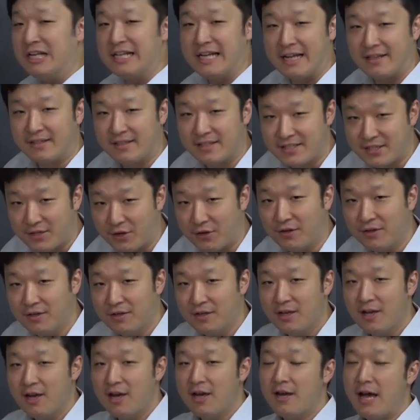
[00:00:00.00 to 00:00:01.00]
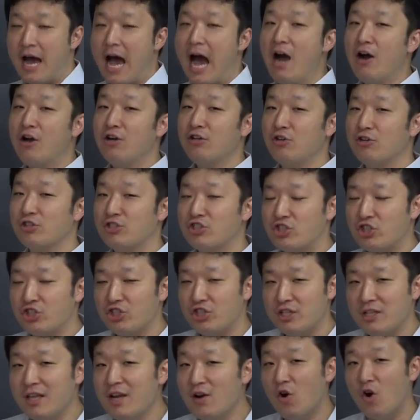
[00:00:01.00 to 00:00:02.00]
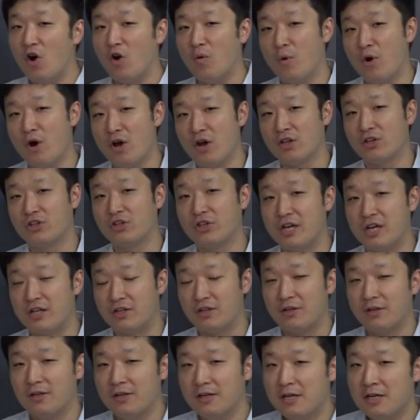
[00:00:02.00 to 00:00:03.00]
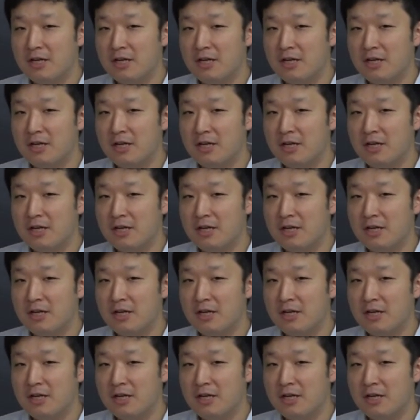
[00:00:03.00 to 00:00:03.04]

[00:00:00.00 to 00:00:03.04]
意なんですよ。アフロ注意で覚えるといいと。